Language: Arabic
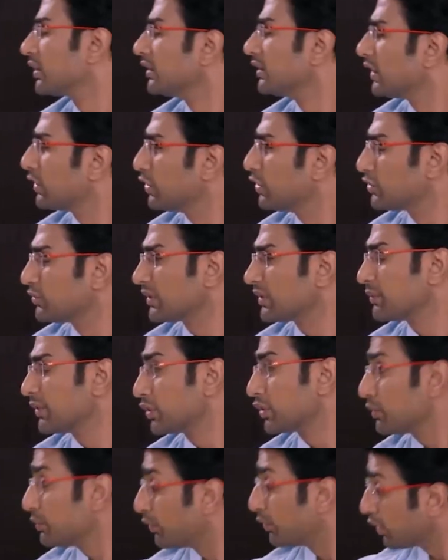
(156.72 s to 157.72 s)
هلا انا
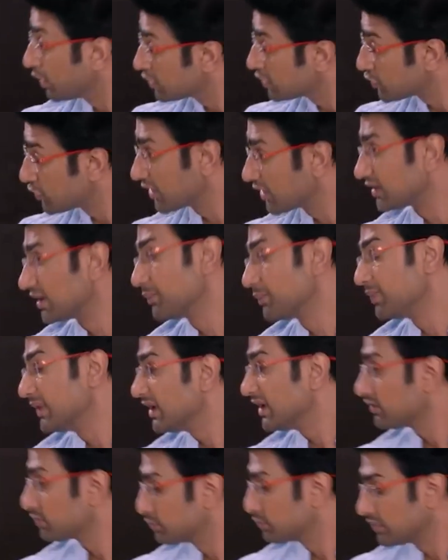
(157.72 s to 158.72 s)
متوتر كثير مو
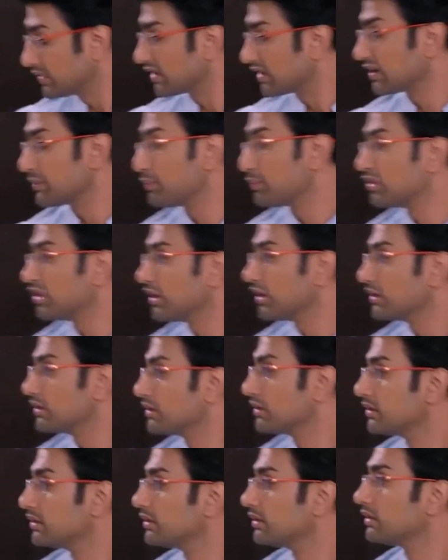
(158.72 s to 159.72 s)
ناقصني بعرف خلص
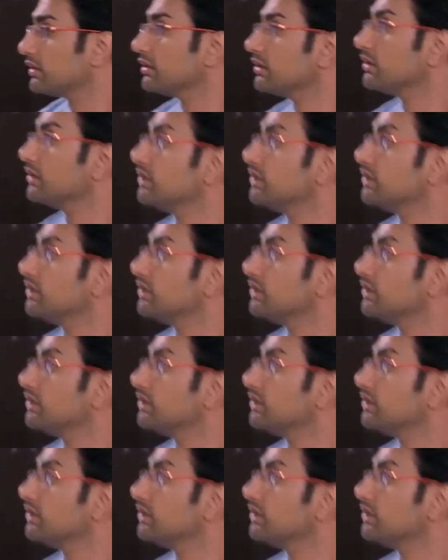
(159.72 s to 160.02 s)
هالشي